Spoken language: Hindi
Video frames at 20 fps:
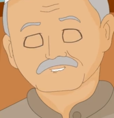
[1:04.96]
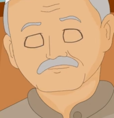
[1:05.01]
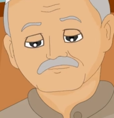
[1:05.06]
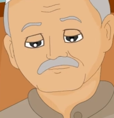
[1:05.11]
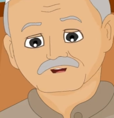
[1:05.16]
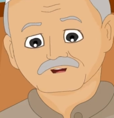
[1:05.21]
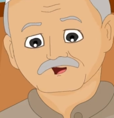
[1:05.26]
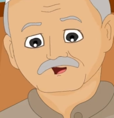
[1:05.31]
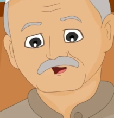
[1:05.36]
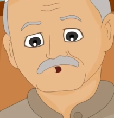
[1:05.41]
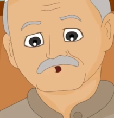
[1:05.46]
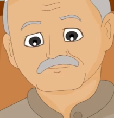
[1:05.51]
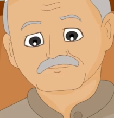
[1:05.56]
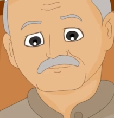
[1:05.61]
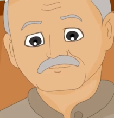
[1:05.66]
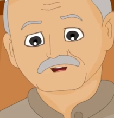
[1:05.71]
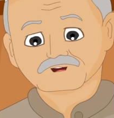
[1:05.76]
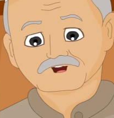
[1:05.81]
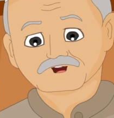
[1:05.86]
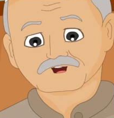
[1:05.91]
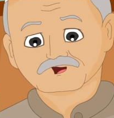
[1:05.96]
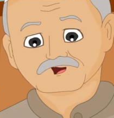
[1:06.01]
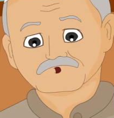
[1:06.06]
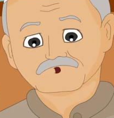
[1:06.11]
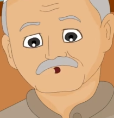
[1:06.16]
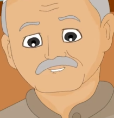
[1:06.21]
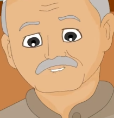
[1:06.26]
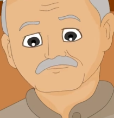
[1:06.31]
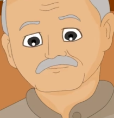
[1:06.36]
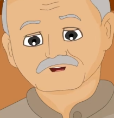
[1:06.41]
वे देश के
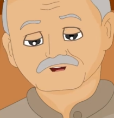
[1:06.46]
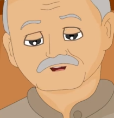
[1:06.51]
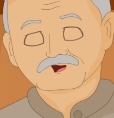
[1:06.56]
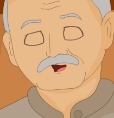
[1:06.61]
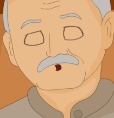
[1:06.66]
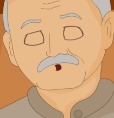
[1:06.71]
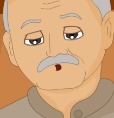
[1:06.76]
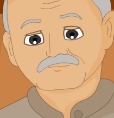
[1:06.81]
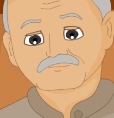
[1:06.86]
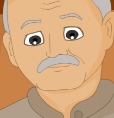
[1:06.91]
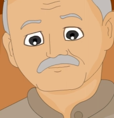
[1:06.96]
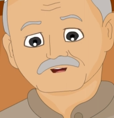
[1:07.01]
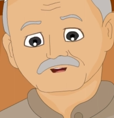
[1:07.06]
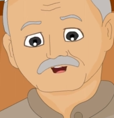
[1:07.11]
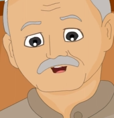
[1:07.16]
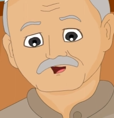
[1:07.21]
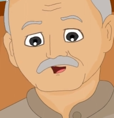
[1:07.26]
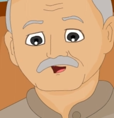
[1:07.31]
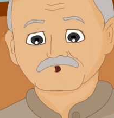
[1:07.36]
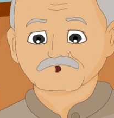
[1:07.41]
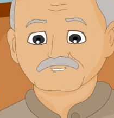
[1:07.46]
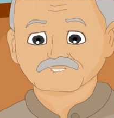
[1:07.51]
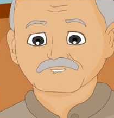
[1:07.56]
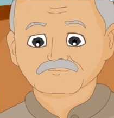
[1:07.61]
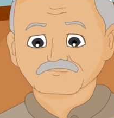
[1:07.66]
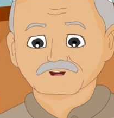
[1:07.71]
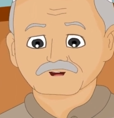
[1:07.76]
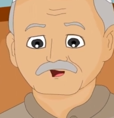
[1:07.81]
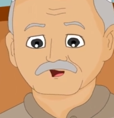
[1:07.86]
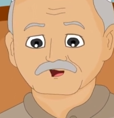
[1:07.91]
प्रधानमंत्री थे और देश
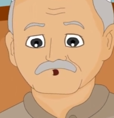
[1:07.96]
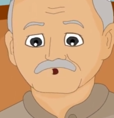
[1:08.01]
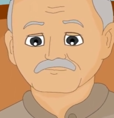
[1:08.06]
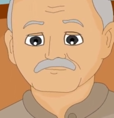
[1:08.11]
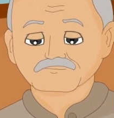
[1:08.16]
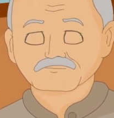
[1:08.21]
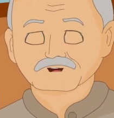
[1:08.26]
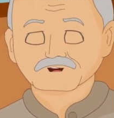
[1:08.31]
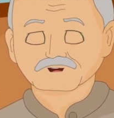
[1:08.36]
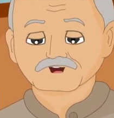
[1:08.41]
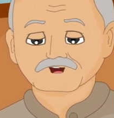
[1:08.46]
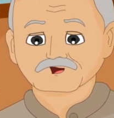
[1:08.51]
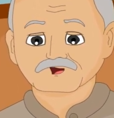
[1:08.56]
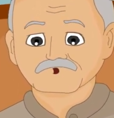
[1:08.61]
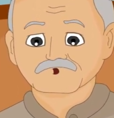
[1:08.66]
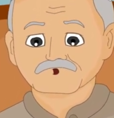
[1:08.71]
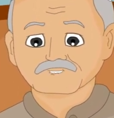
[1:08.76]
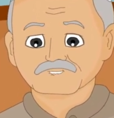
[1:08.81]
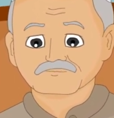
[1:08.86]
में जो कुछ होता